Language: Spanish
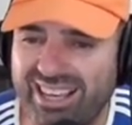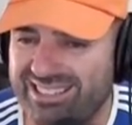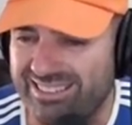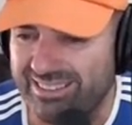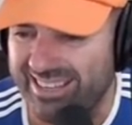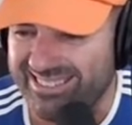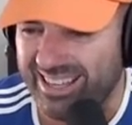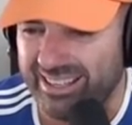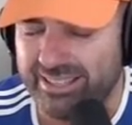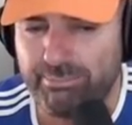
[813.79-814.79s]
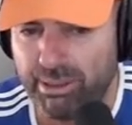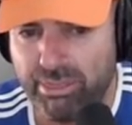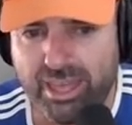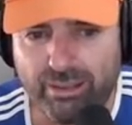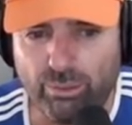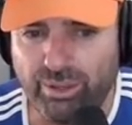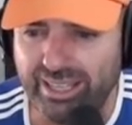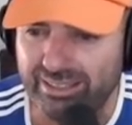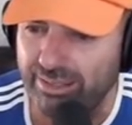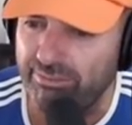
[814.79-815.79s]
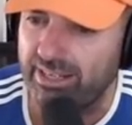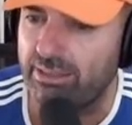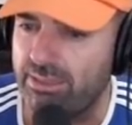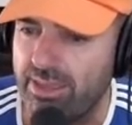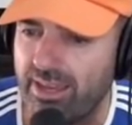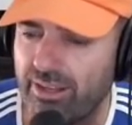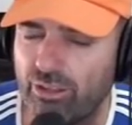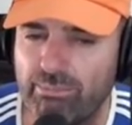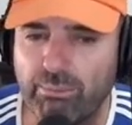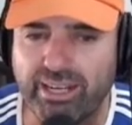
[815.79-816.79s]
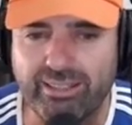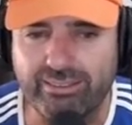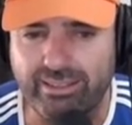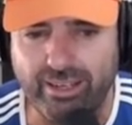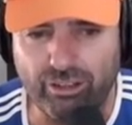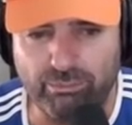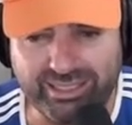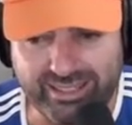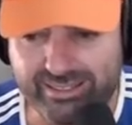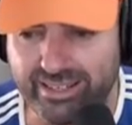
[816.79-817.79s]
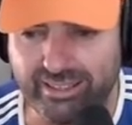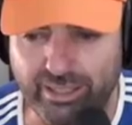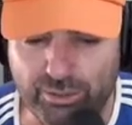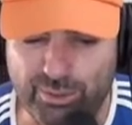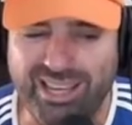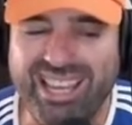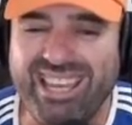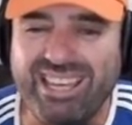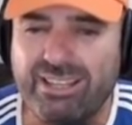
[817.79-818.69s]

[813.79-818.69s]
Es, tan especial lo que diferencia Genome 40 de Genome 338 que